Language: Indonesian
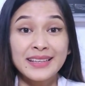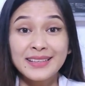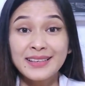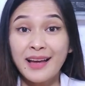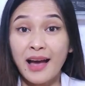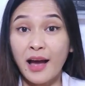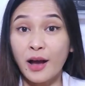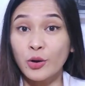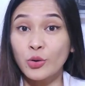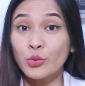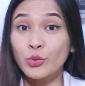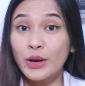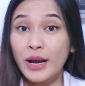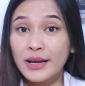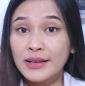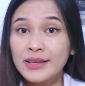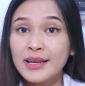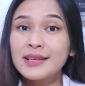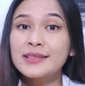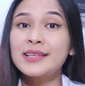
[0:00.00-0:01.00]
Nah,
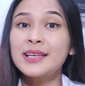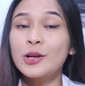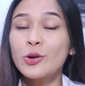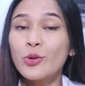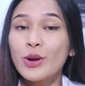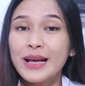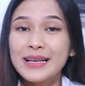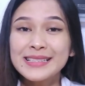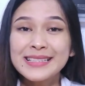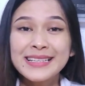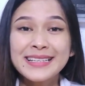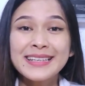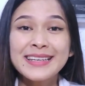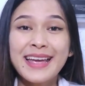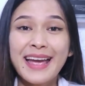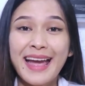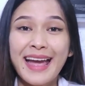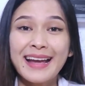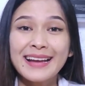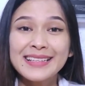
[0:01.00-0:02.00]
kurangnya sirkulasi di
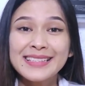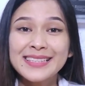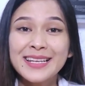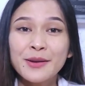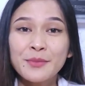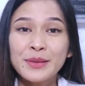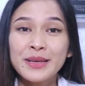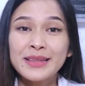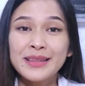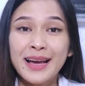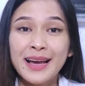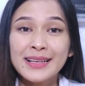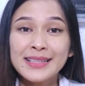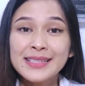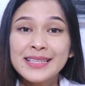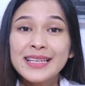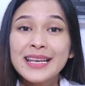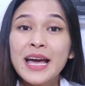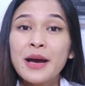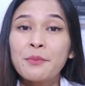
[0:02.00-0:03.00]
ekstremitas
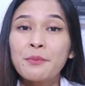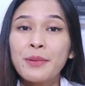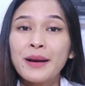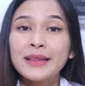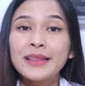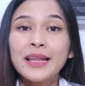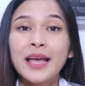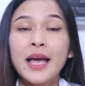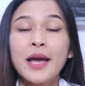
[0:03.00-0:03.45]
dapat